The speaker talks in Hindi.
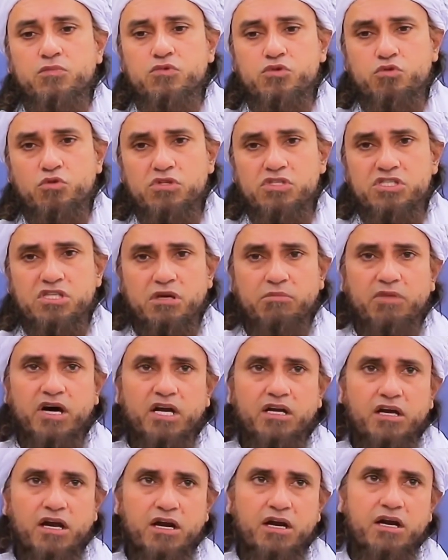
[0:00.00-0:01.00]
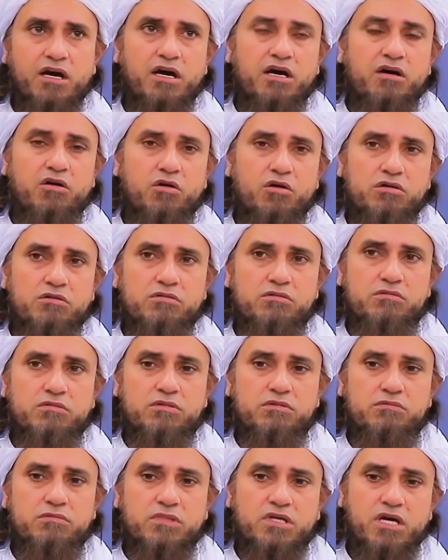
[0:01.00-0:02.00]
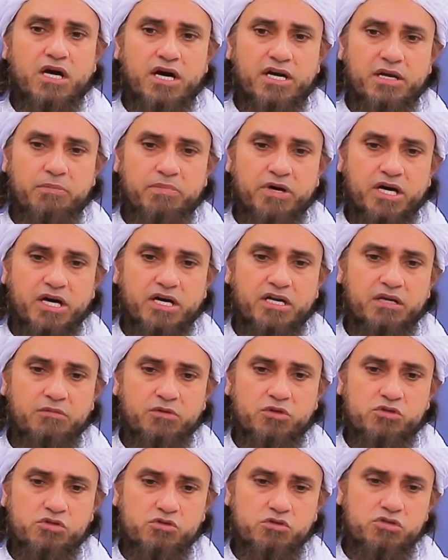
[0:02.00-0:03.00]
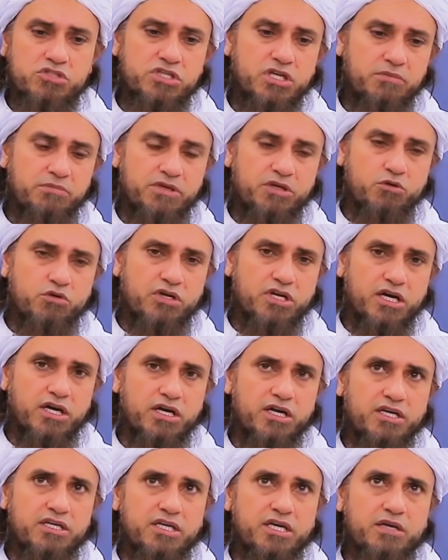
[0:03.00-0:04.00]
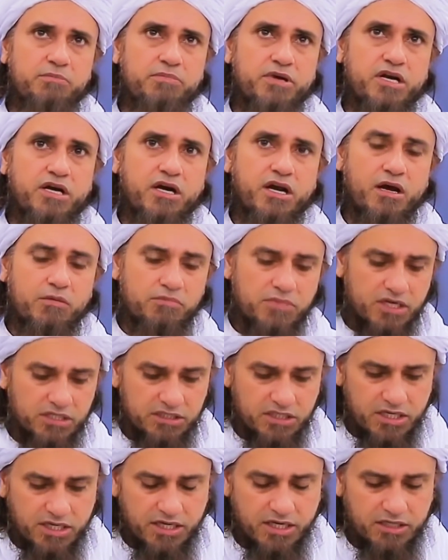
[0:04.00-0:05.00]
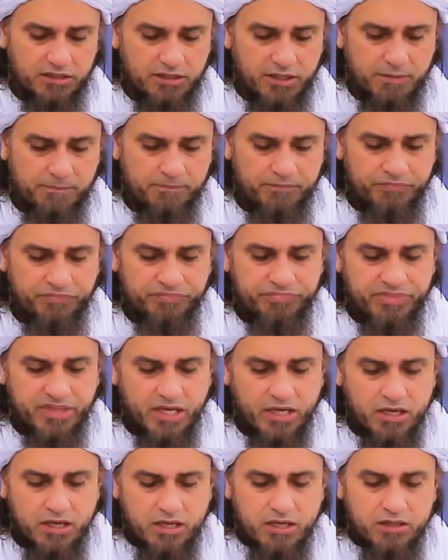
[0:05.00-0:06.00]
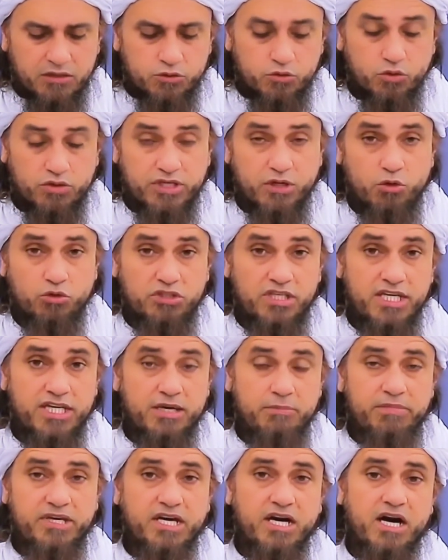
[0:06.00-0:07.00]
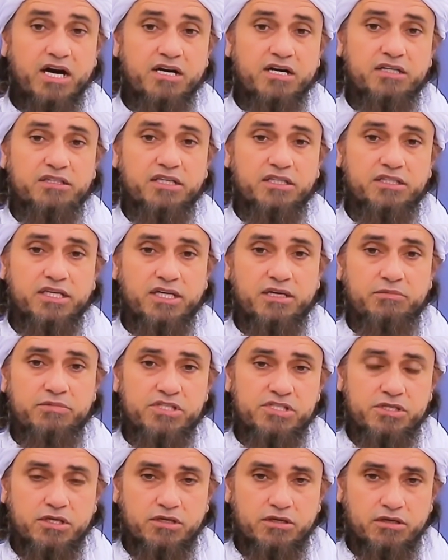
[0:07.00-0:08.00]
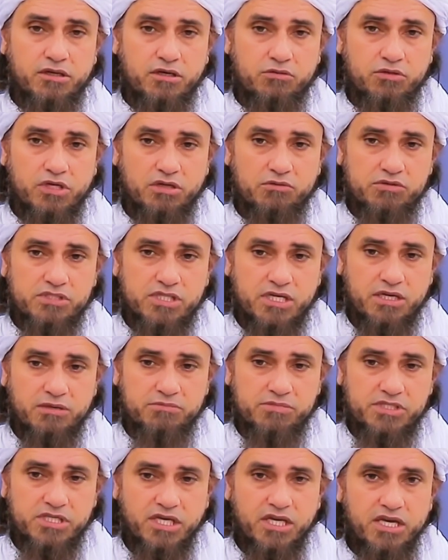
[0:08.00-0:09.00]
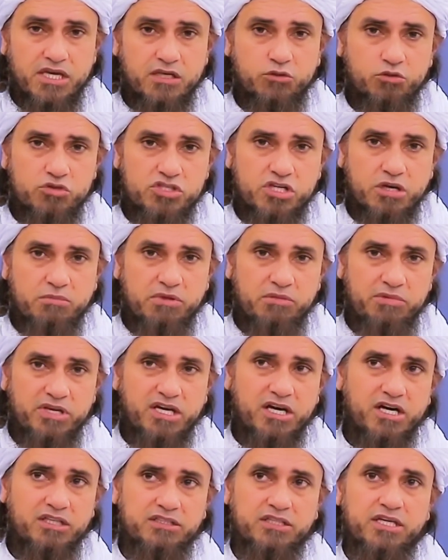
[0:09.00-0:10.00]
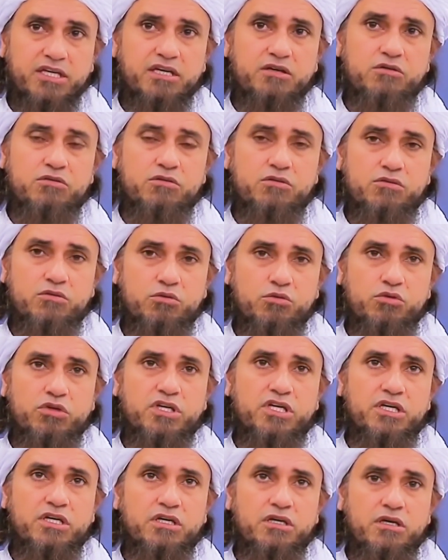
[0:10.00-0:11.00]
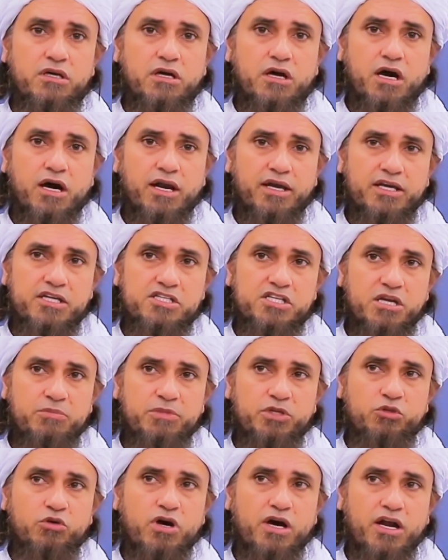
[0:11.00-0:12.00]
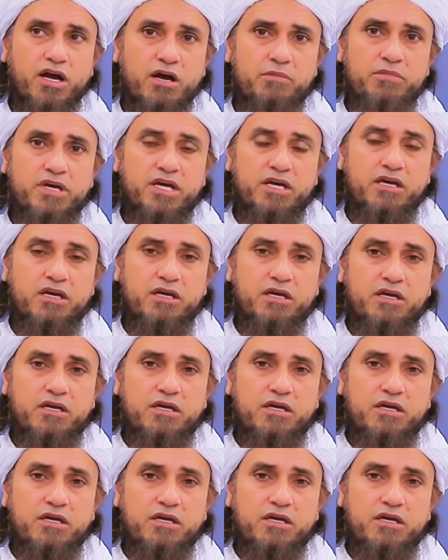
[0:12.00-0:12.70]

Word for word: उसको इस्तेमाल करना और खाने पकाने में उसको चर्बी को डालना ये इन पर हराम कर दिया गया था तो यहूदी ये भी कहा करते थे नबी सल्लल्लाहु अलैहि वसल्लम से कि ये तो चर्बी भी खाते हैं ऊँट की हालांकि चर्बी तो हराम है